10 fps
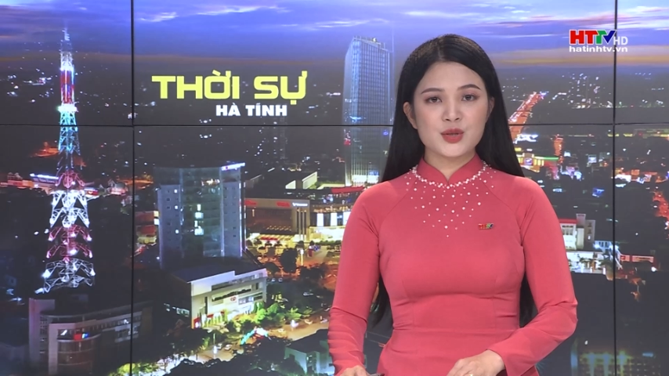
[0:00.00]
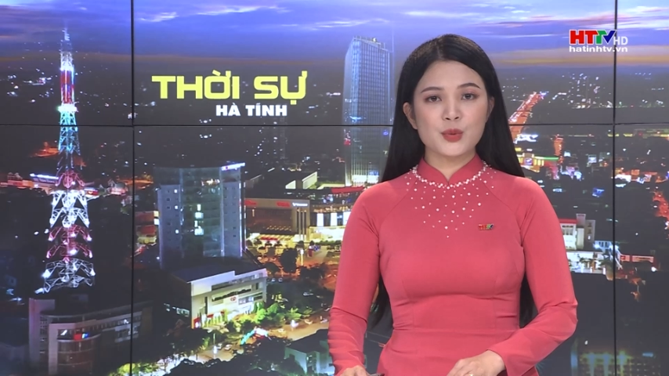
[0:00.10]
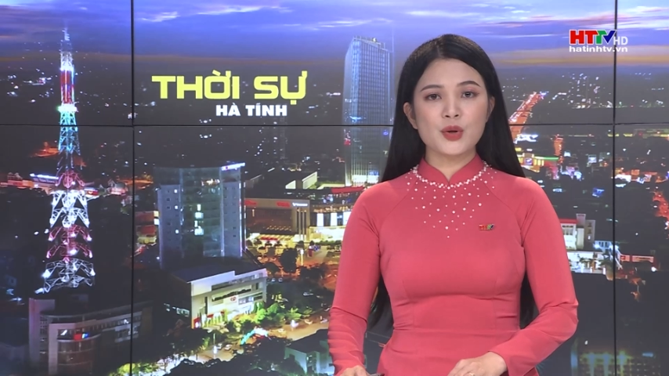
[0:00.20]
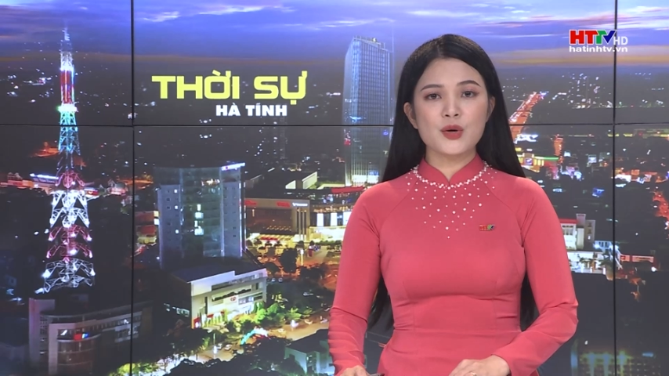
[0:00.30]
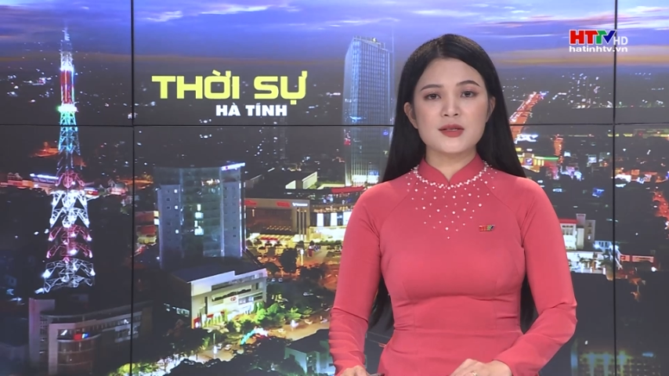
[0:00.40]

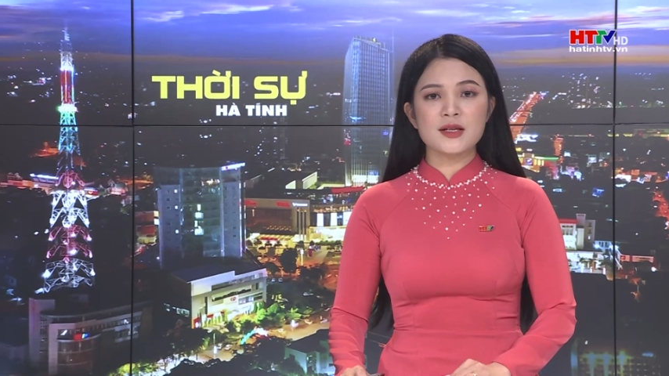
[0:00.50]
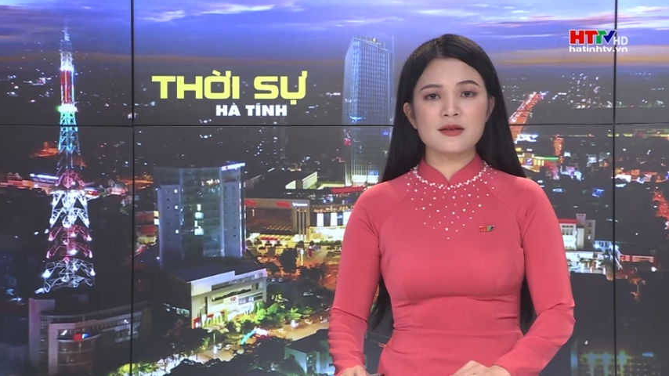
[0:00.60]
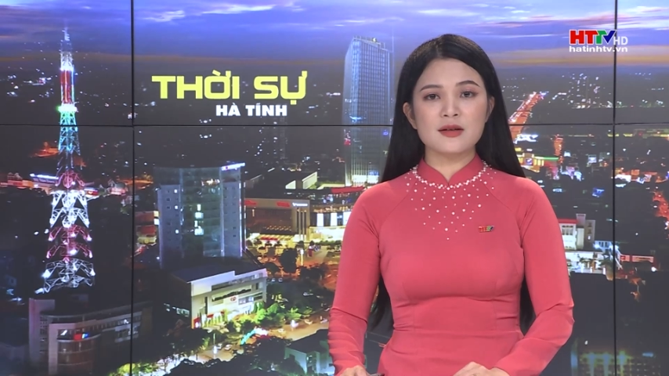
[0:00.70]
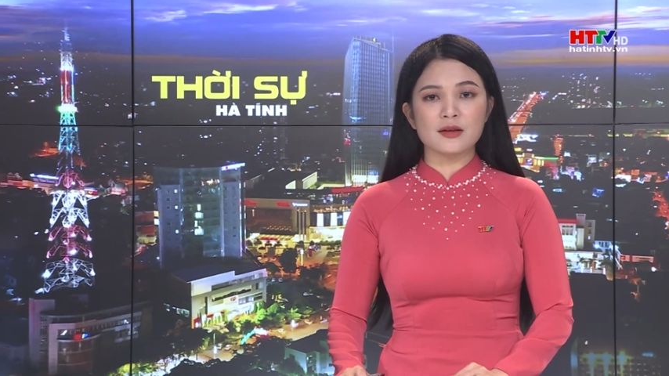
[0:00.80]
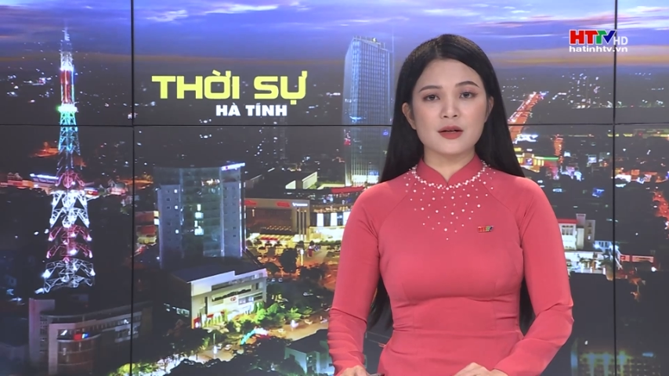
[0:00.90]
Chúng tôi
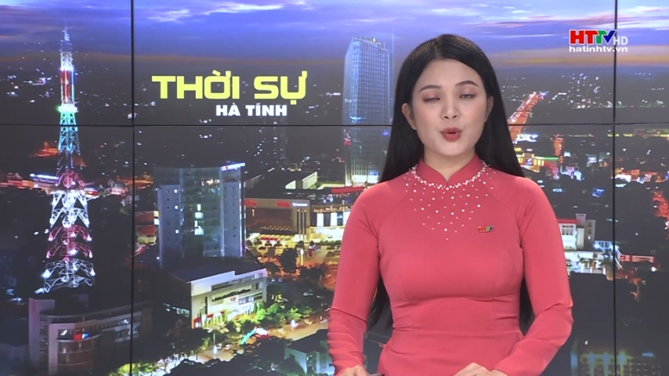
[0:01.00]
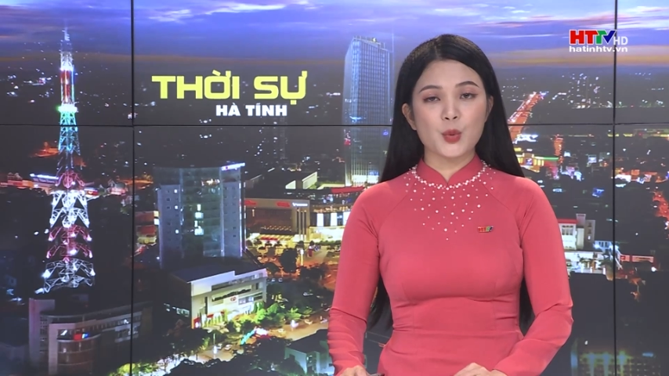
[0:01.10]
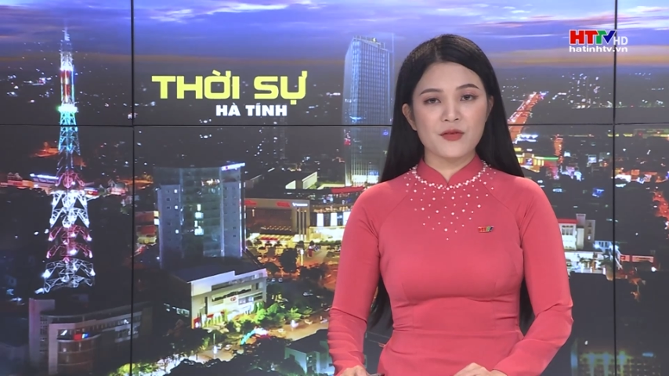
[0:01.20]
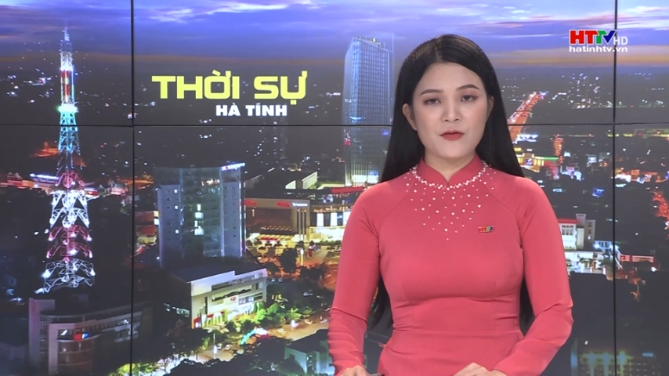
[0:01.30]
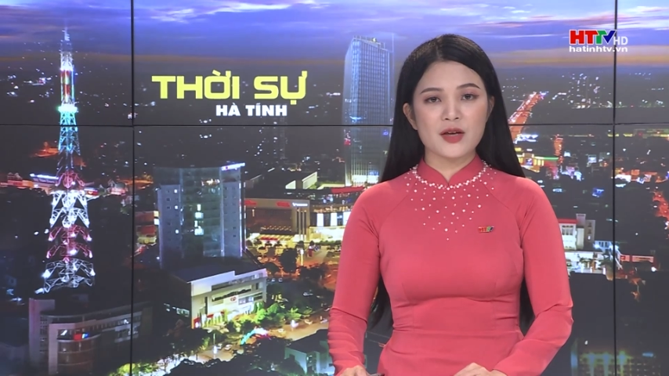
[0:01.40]
xin gửi tới
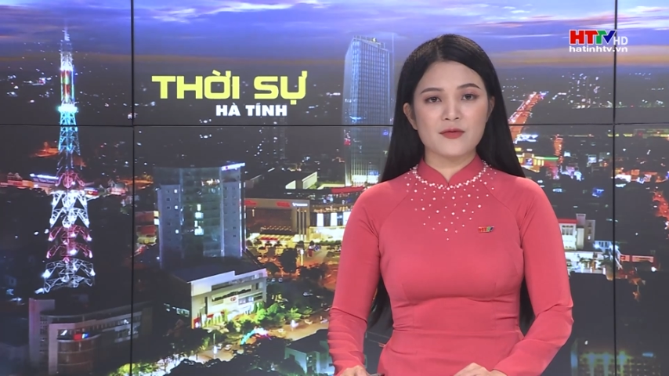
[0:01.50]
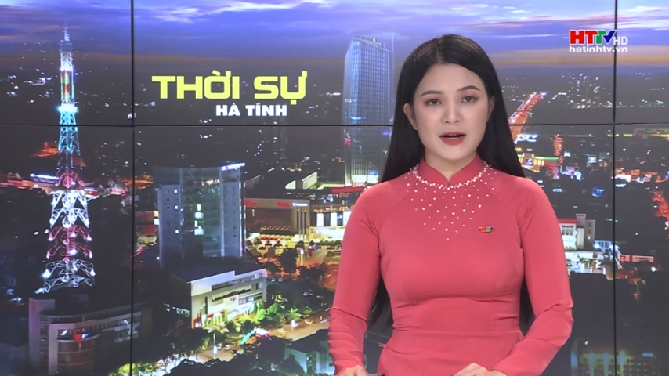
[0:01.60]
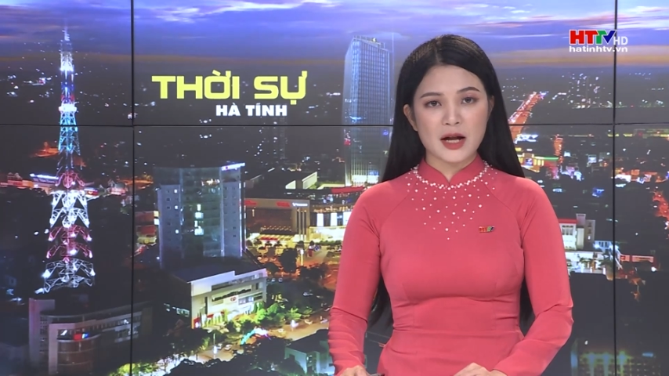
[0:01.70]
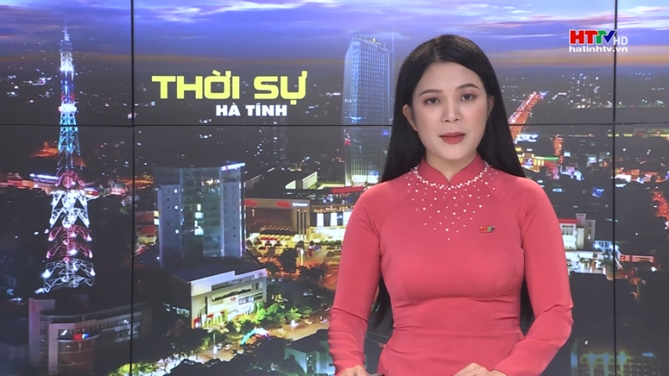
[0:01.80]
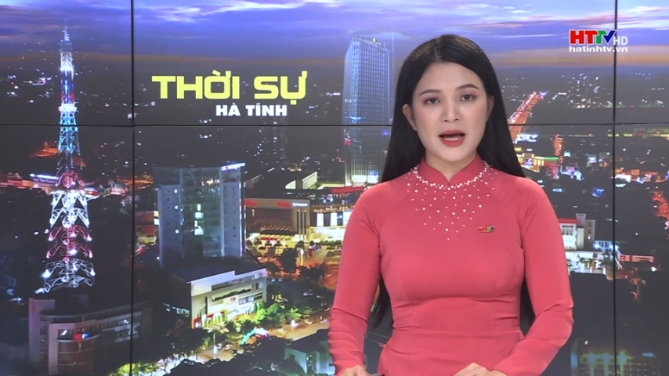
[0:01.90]
quý vị
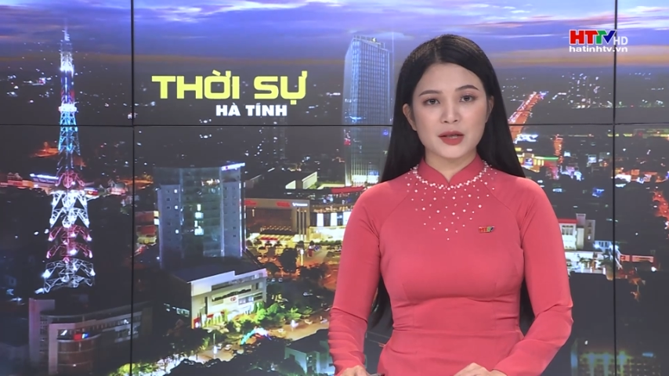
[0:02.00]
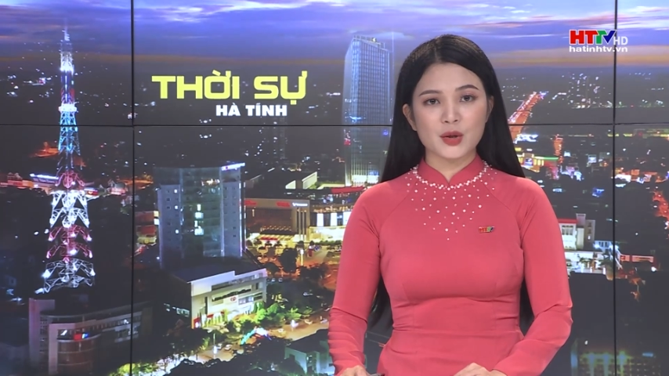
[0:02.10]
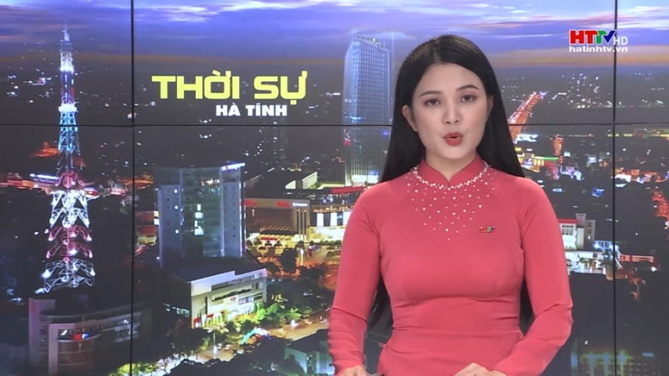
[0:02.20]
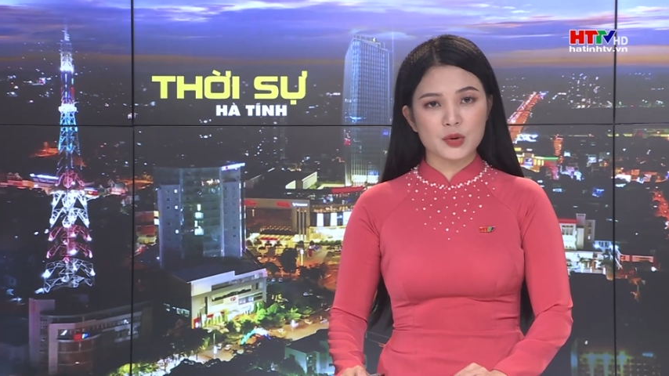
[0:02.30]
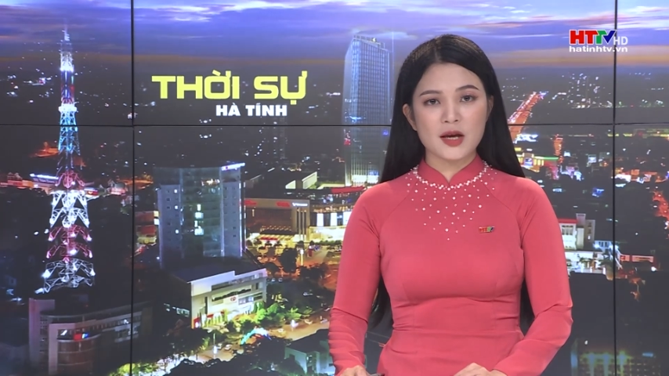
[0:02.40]
và các bạn
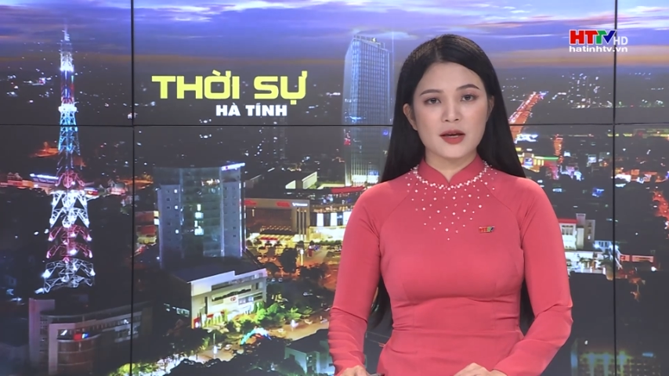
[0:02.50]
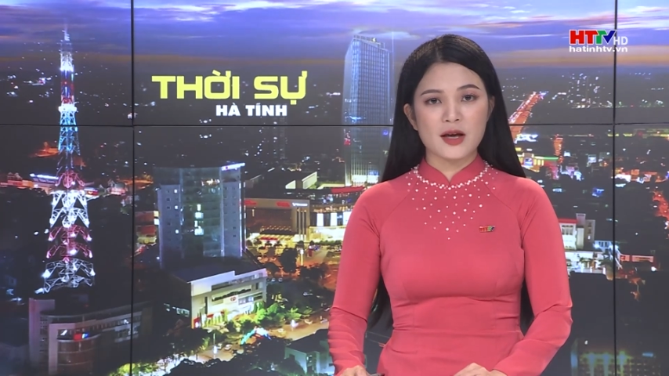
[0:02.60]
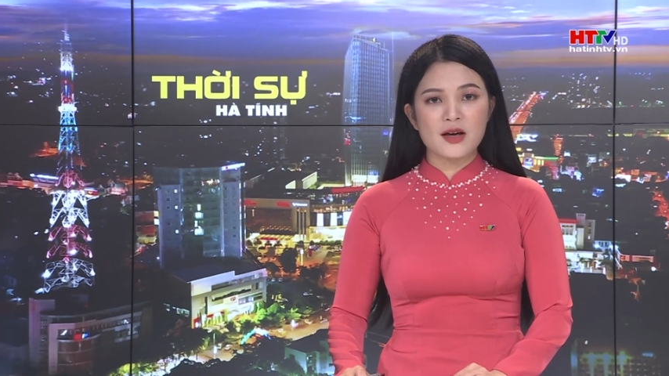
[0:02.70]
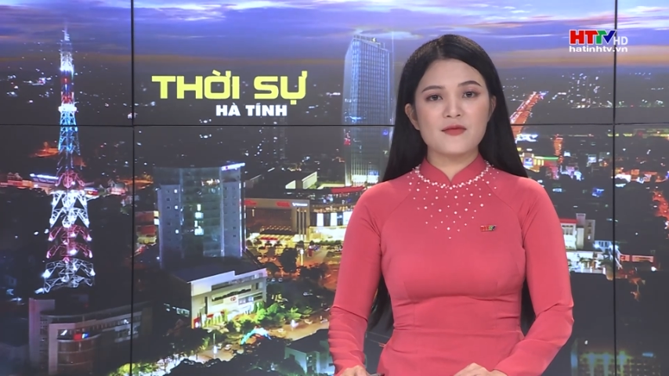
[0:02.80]
cụ thể